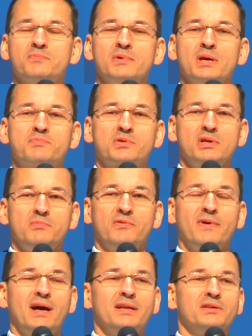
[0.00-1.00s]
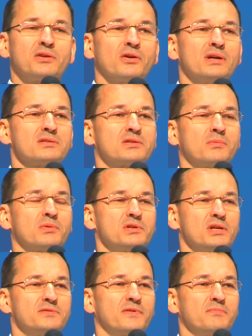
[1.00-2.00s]
a myśmy je przyjmowali trochę z
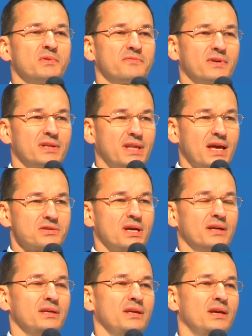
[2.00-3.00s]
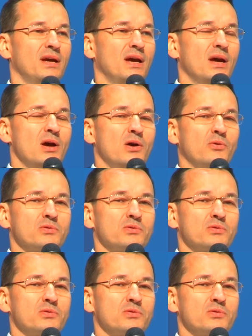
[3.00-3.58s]
dobrodziejstwem inwentarza i